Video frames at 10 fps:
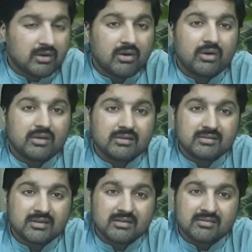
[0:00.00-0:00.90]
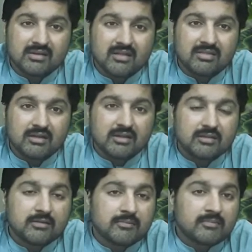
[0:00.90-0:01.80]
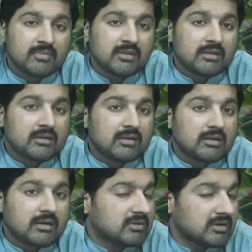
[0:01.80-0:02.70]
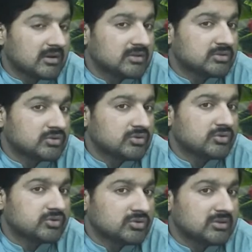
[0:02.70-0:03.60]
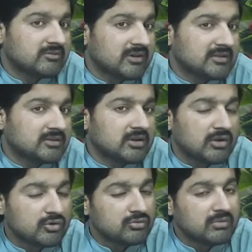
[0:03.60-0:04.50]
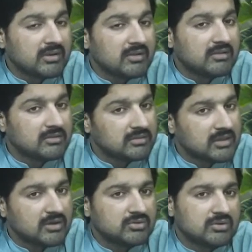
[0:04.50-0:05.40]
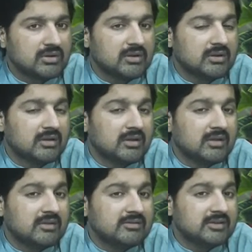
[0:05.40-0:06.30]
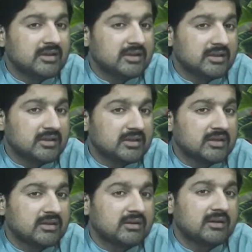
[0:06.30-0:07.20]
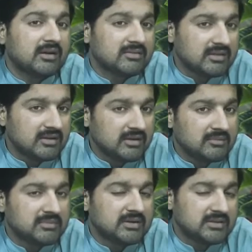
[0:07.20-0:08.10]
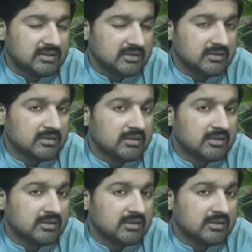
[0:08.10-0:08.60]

और इसके साथ साथ रात को सोते वक्त टांगों में दर्द होना ये इनकी ख़ास अलामत हैं